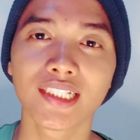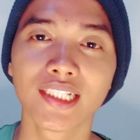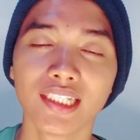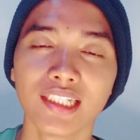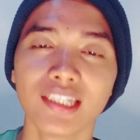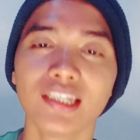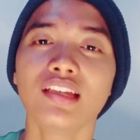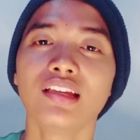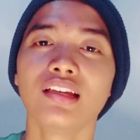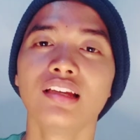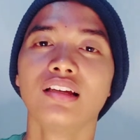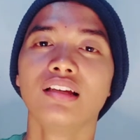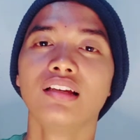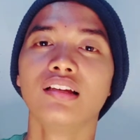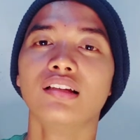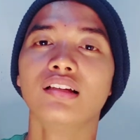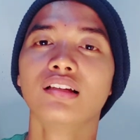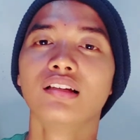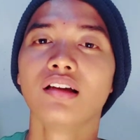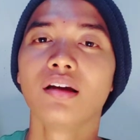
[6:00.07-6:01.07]
di
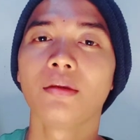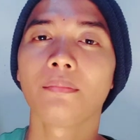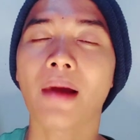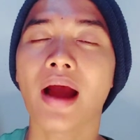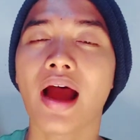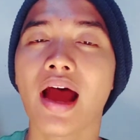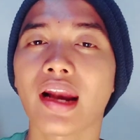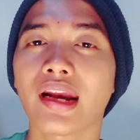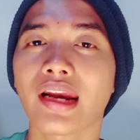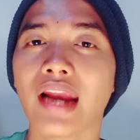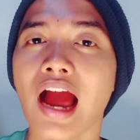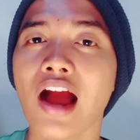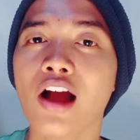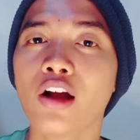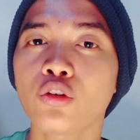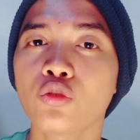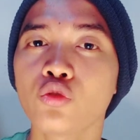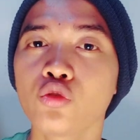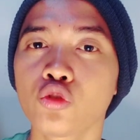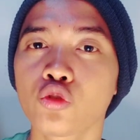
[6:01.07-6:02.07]

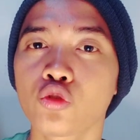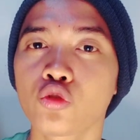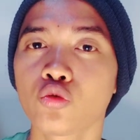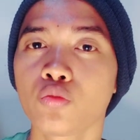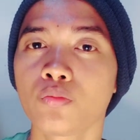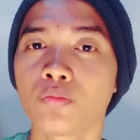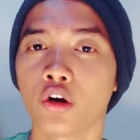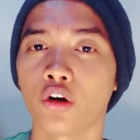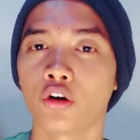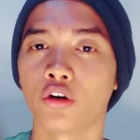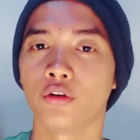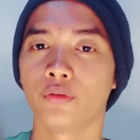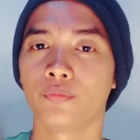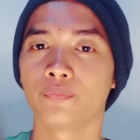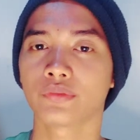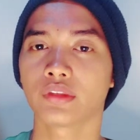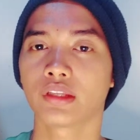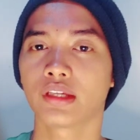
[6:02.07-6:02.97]
Parangkusumo.